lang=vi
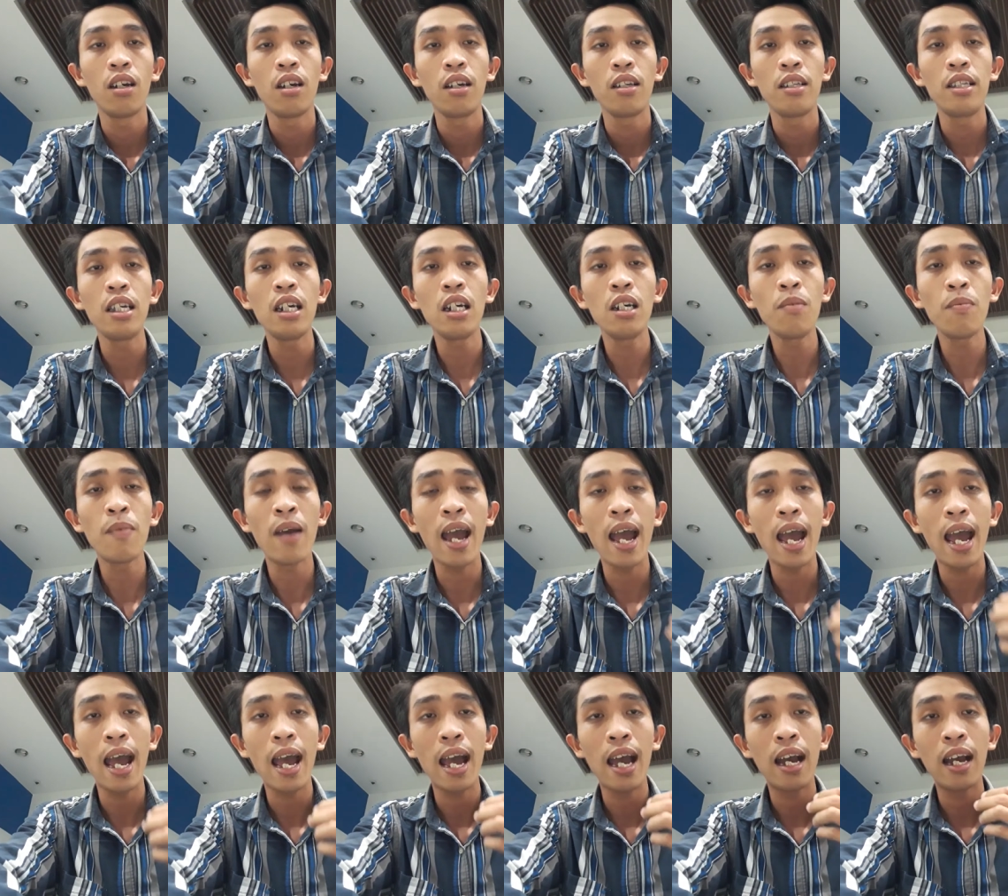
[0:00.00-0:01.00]
nhưng
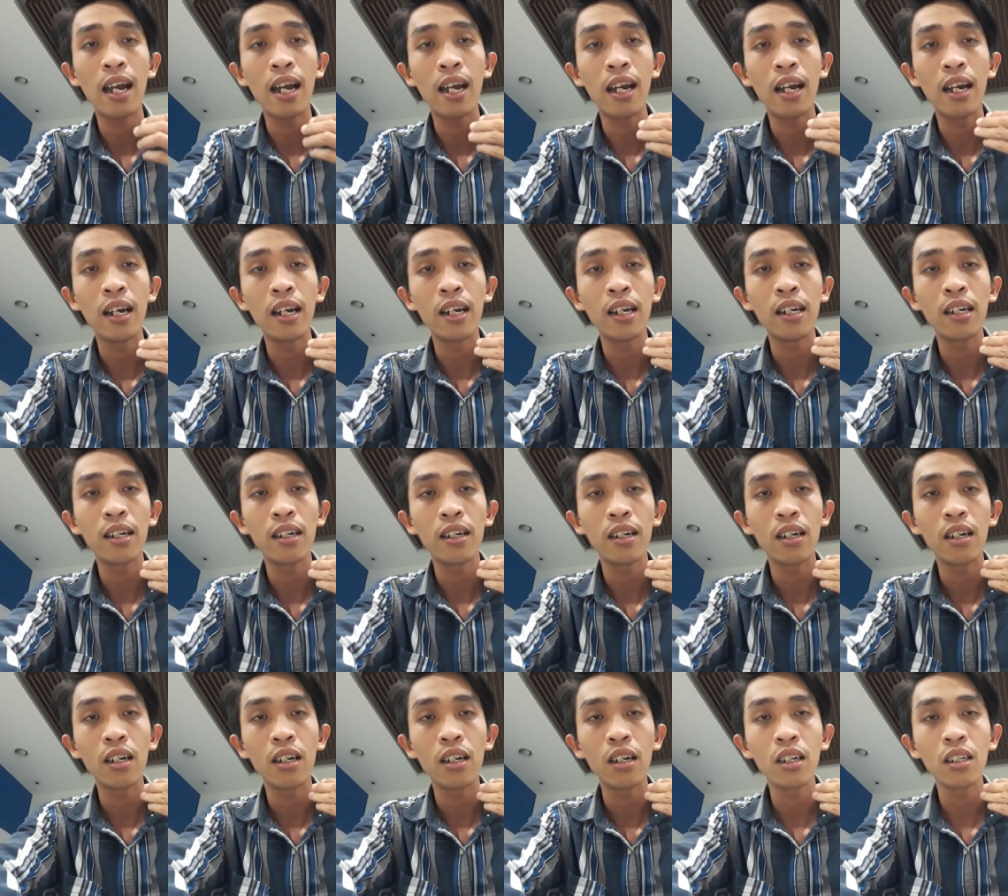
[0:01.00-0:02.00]
mà
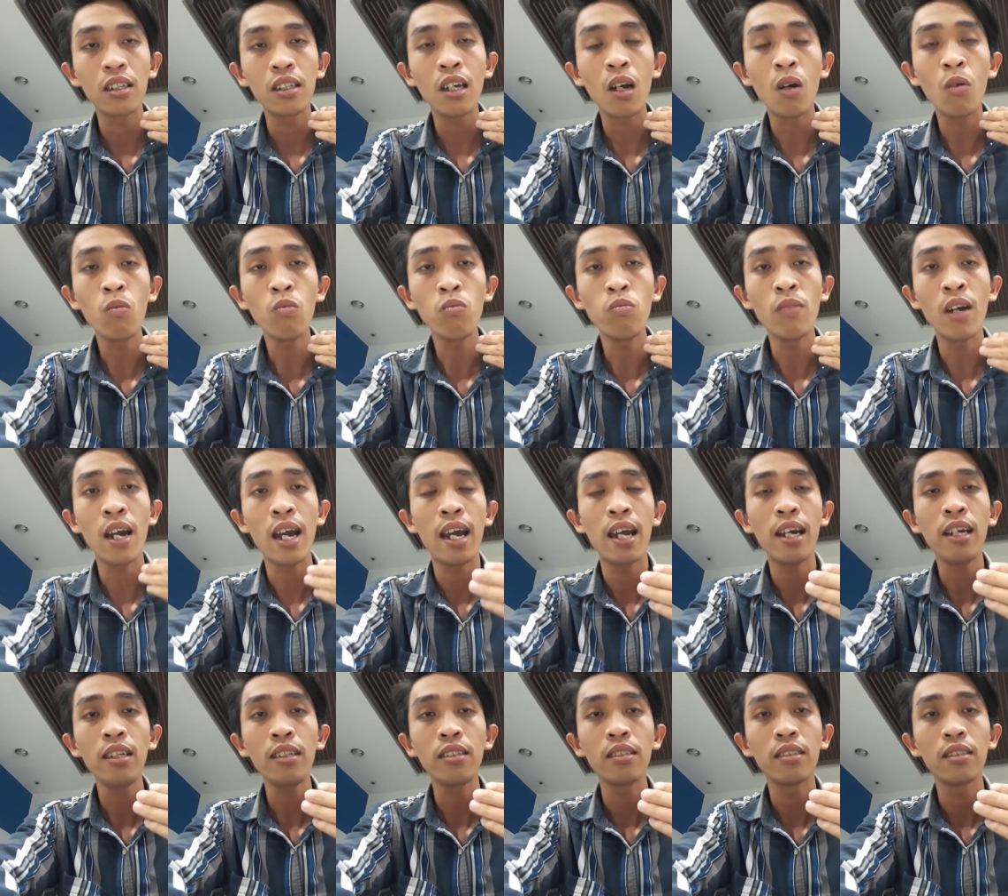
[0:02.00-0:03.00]
trong
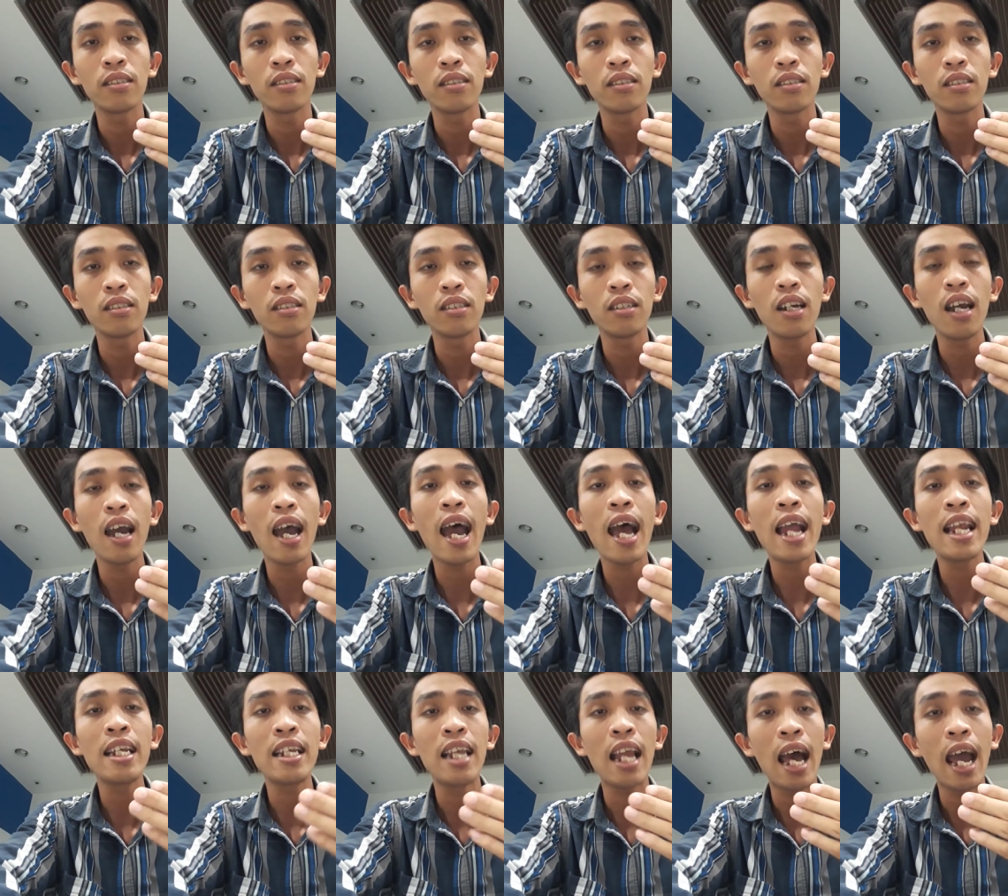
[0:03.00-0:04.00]
mà
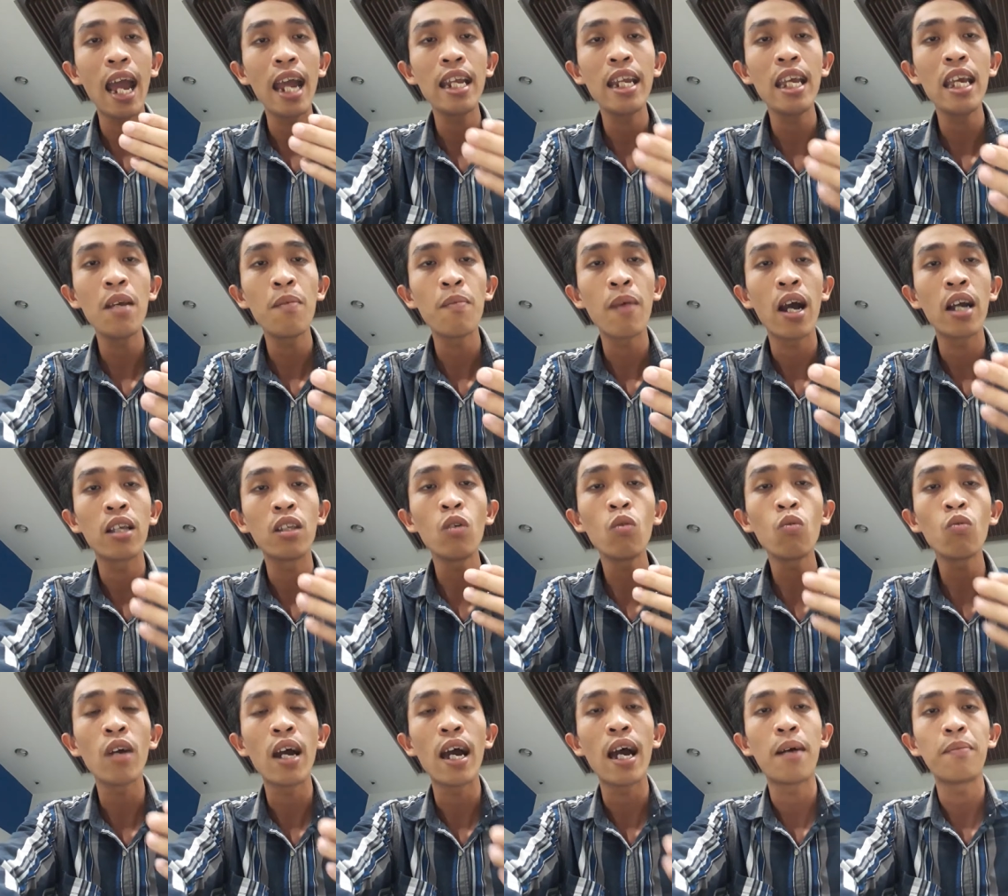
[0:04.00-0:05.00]
anh lại đi mà xúc
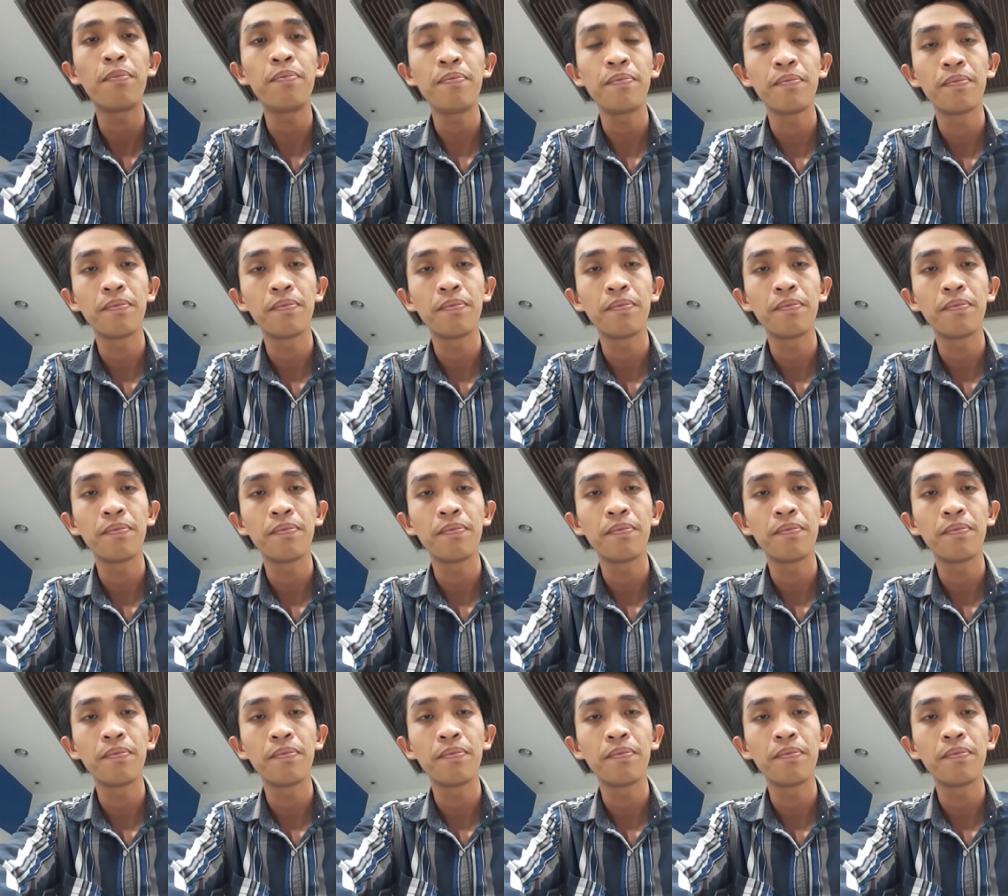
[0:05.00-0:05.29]
phạm